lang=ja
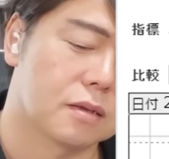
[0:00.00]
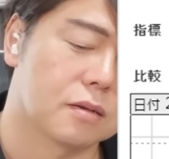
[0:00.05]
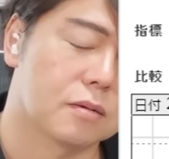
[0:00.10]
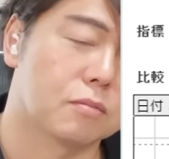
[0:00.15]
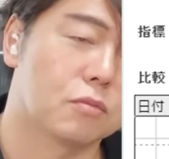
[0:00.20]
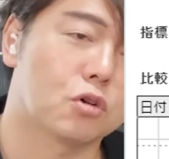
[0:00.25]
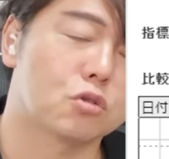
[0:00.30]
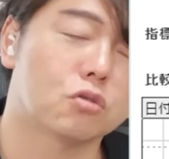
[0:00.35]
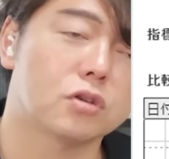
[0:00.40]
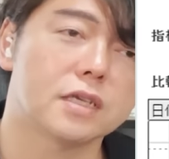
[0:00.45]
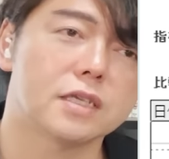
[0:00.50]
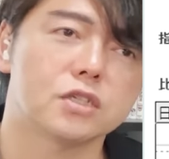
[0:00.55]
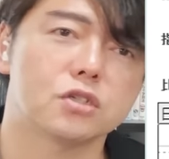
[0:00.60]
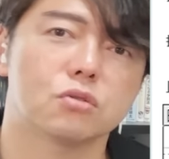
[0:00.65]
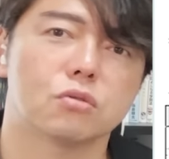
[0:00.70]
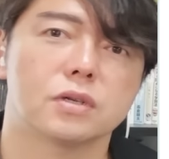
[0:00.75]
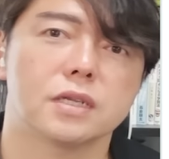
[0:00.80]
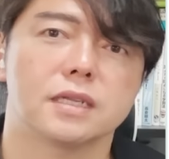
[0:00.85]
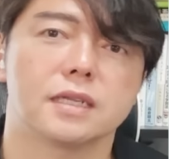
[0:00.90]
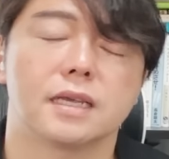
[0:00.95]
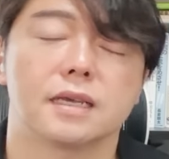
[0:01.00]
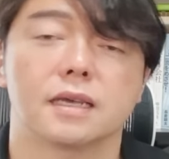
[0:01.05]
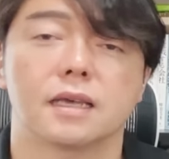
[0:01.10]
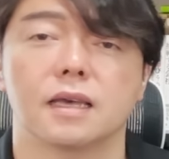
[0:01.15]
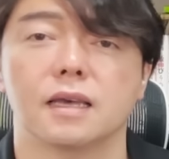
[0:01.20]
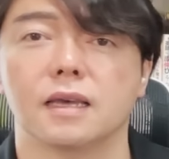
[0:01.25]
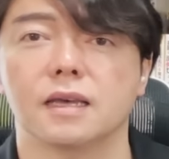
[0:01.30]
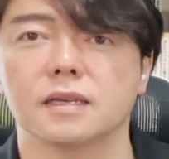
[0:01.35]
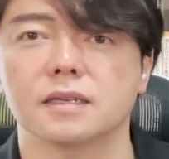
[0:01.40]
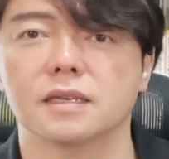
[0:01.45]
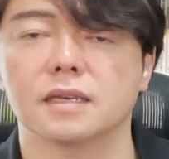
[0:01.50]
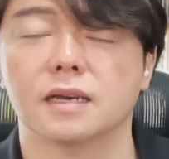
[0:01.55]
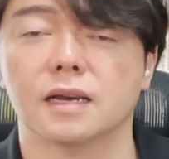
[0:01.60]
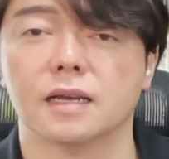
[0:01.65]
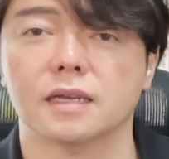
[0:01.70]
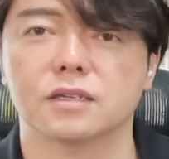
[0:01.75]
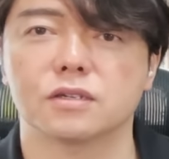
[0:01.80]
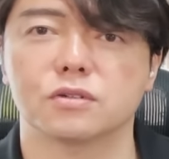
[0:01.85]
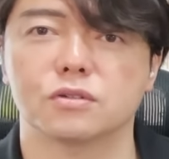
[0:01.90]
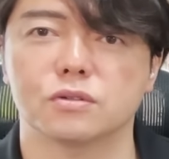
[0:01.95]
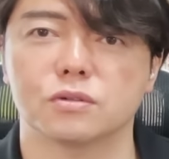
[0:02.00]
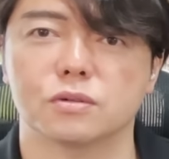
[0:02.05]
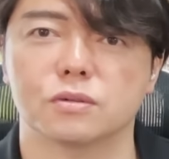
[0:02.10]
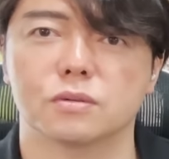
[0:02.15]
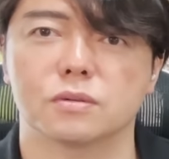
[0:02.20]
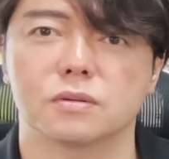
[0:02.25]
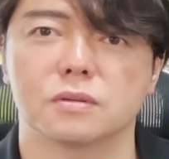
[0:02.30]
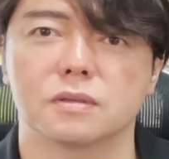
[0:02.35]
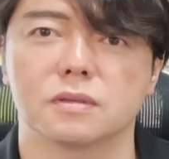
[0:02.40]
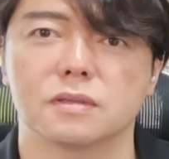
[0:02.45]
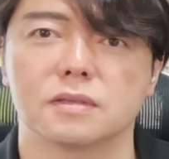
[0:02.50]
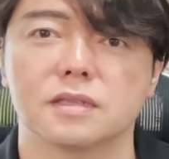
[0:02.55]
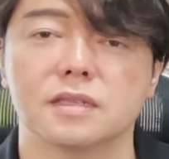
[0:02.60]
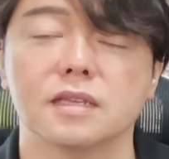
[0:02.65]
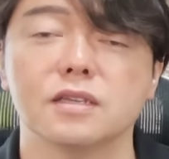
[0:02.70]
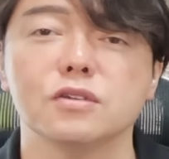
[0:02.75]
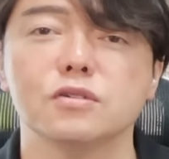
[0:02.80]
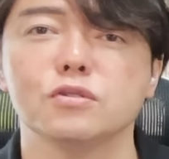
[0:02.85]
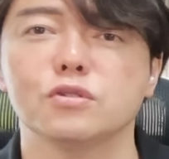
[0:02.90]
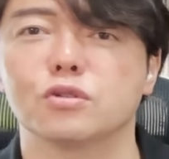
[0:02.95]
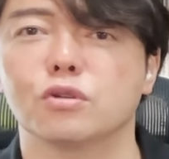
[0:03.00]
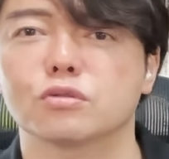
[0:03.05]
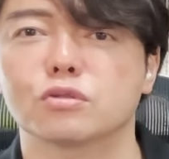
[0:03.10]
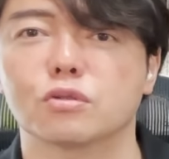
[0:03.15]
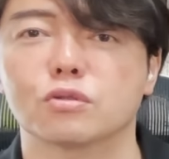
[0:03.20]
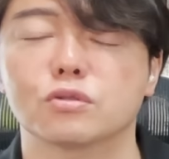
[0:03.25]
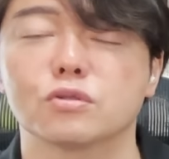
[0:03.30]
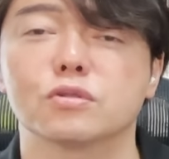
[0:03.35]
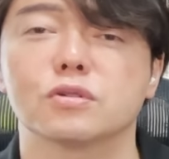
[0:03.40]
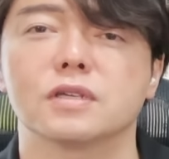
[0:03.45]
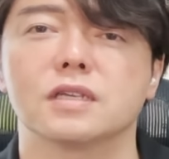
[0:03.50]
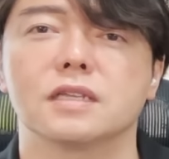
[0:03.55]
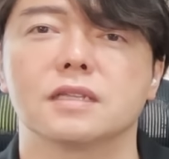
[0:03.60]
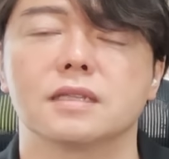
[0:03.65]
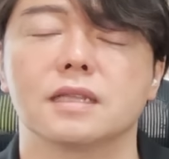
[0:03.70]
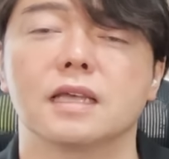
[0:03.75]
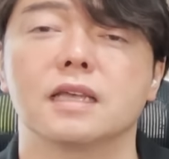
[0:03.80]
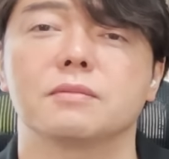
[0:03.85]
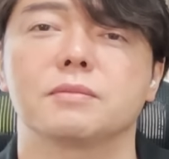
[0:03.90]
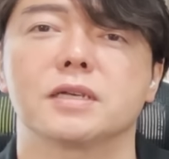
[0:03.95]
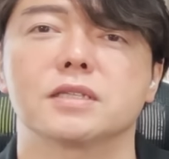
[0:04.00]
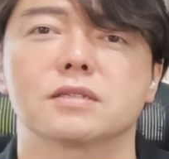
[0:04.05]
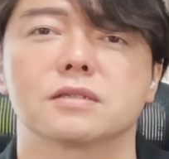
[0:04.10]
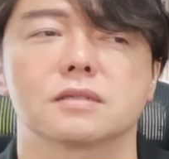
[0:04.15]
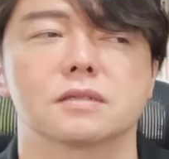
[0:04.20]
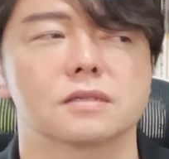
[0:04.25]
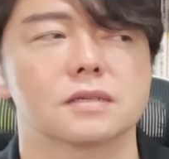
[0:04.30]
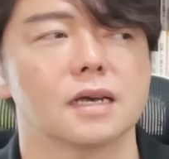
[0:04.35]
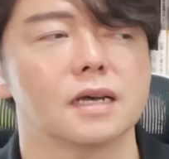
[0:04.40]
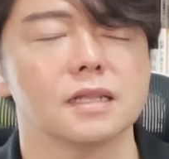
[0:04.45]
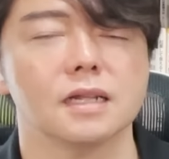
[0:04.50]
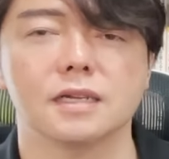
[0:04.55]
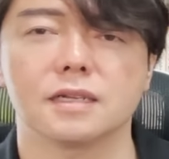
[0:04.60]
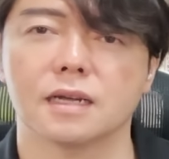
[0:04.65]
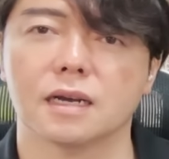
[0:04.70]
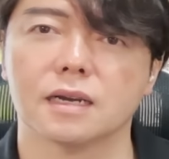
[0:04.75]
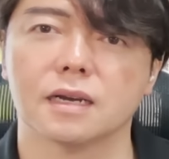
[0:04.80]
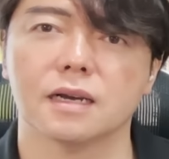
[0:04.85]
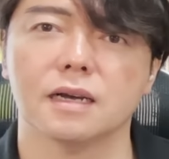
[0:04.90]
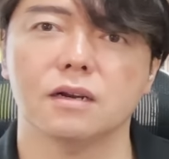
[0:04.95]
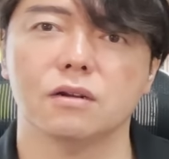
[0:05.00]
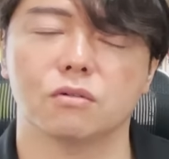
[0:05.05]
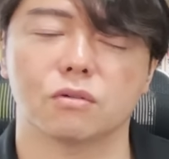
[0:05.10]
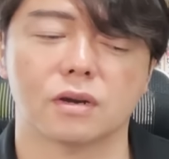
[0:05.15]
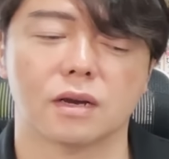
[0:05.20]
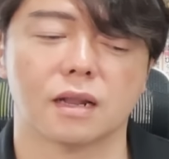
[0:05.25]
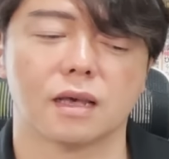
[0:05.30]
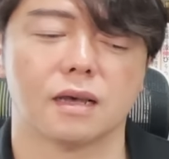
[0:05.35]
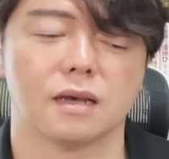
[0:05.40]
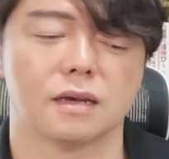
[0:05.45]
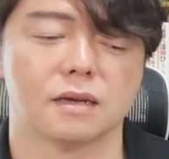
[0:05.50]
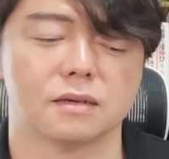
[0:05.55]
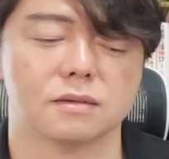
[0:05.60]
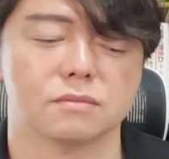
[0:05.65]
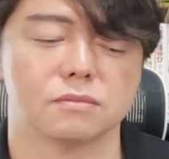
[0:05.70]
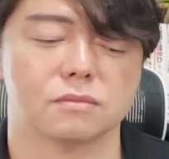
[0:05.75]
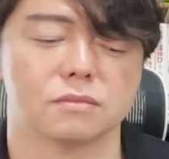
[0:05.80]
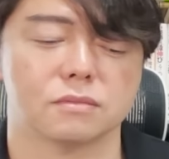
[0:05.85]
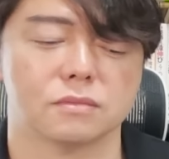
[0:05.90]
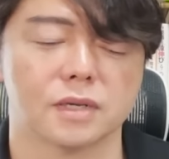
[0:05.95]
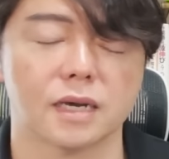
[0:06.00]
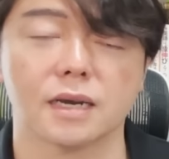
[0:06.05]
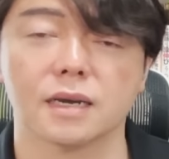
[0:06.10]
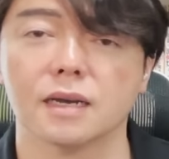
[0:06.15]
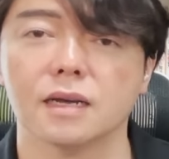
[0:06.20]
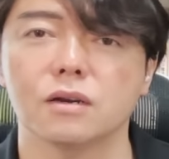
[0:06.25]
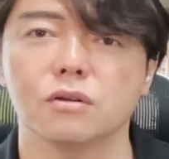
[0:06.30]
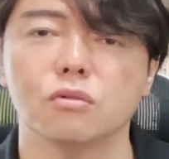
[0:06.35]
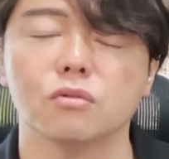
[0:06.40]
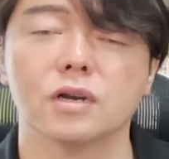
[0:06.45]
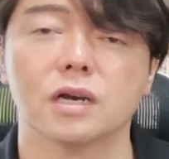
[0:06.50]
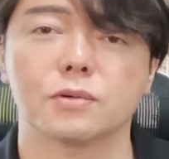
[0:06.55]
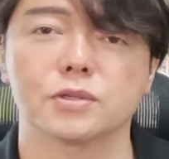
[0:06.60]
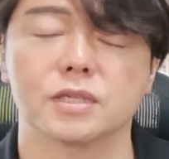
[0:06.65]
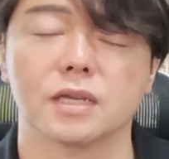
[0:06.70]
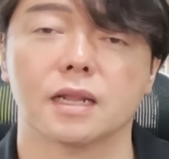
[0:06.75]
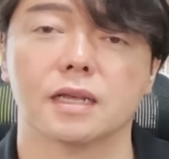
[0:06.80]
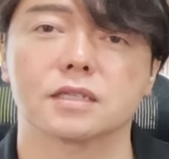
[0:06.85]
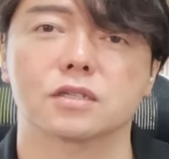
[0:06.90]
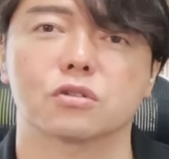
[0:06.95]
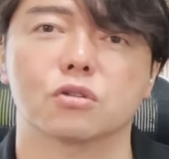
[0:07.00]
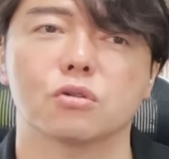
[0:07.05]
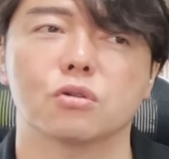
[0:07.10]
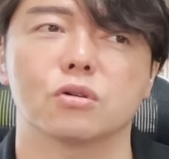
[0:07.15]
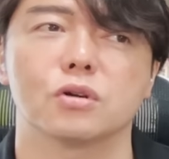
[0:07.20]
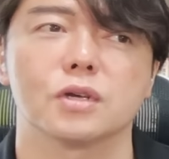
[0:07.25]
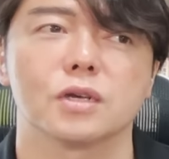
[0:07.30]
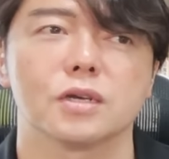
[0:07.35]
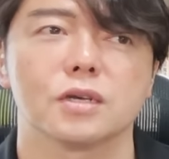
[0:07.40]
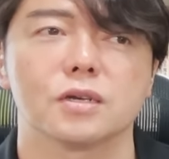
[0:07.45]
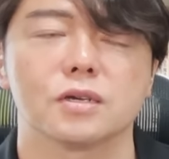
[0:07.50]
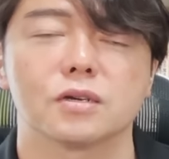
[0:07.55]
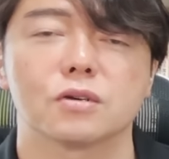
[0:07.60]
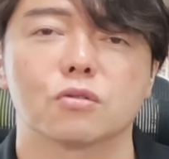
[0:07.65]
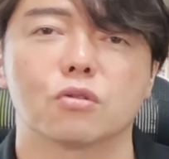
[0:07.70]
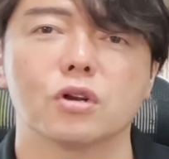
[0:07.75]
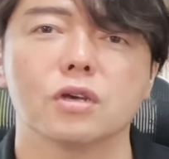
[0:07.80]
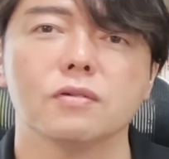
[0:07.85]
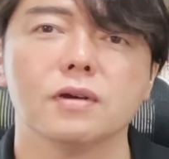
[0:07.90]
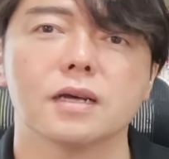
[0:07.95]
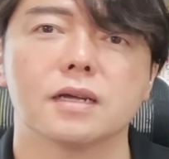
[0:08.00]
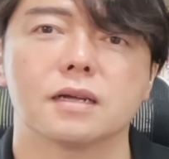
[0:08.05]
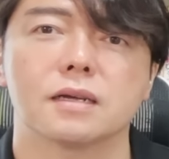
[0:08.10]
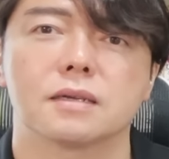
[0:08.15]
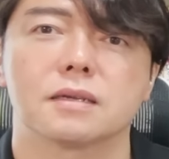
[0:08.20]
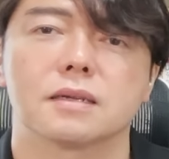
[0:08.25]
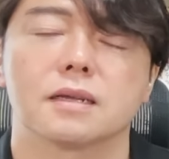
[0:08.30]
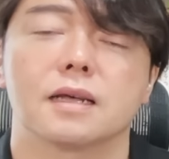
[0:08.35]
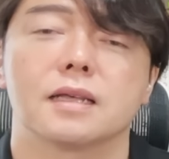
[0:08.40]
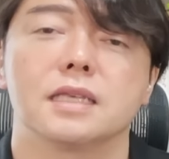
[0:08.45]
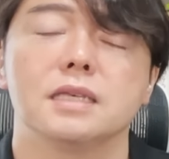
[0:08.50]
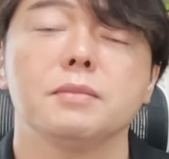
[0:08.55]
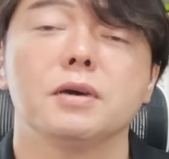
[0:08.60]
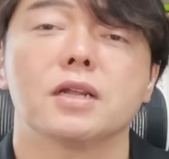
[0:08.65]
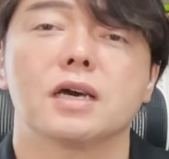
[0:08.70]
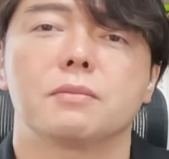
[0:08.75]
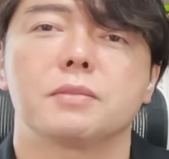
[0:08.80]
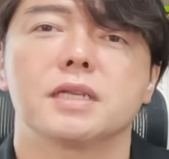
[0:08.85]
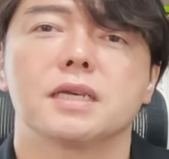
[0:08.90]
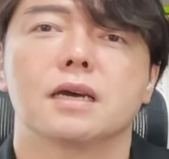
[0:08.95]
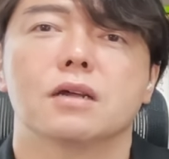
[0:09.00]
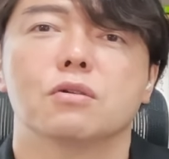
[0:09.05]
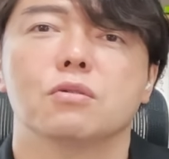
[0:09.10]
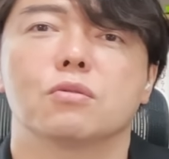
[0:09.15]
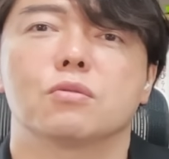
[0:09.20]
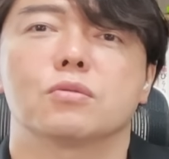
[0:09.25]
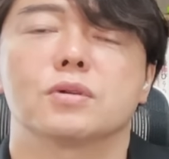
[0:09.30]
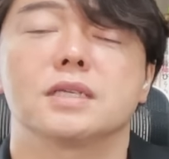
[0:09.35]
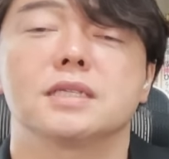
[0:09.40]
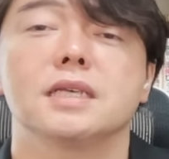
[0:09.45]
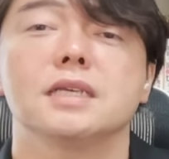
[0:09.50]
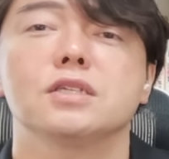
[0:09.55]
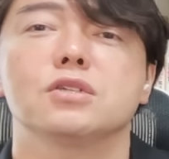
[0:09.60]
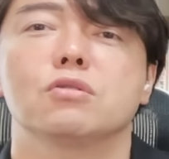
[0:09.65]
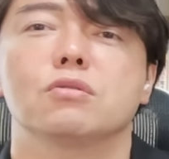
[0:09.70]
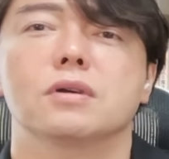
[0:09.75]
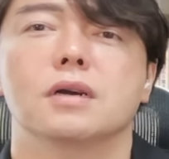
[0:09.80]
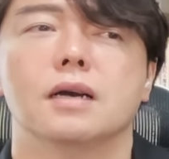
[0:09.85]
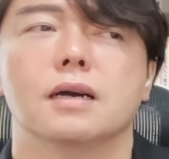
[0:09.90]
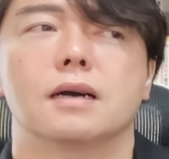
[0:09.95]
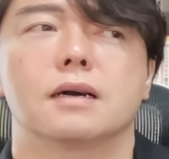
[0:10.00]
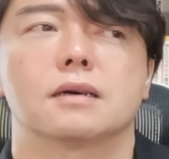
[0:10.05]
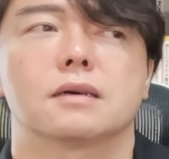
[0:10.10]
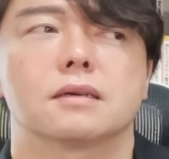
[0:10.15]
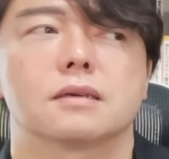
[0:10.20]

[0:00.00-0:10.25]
戻り基調に日経平均が行くっていう予測でいます。かなり楽観論かな、うん、楽観論かもしれないですけど、これは今のアメリカのリセッションが